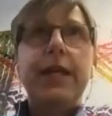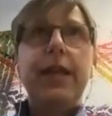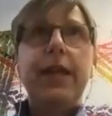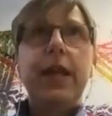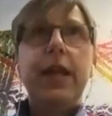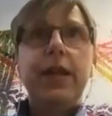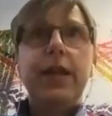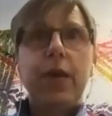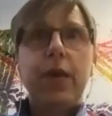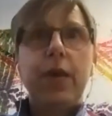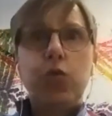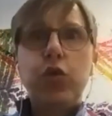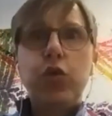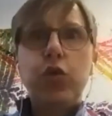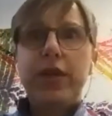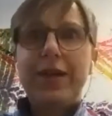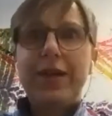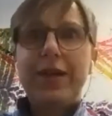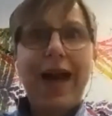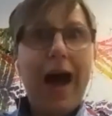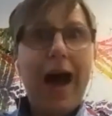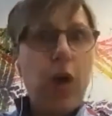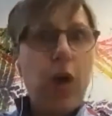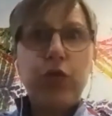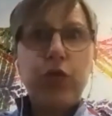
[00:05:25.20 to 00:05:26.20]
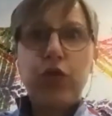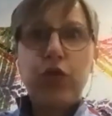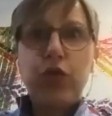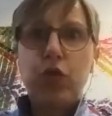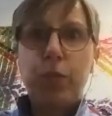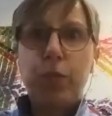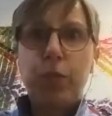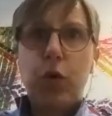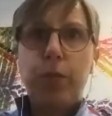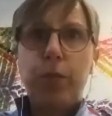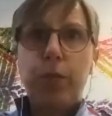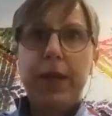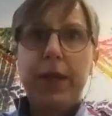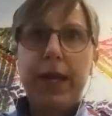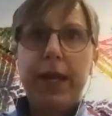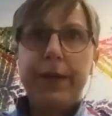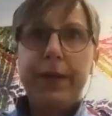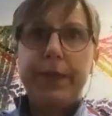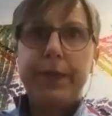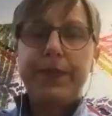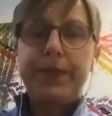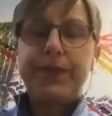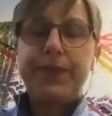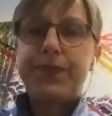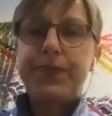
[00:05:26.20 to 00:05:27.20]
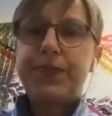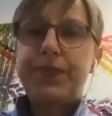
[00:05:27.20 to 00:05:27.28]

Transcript: der Mut auszuprobieren.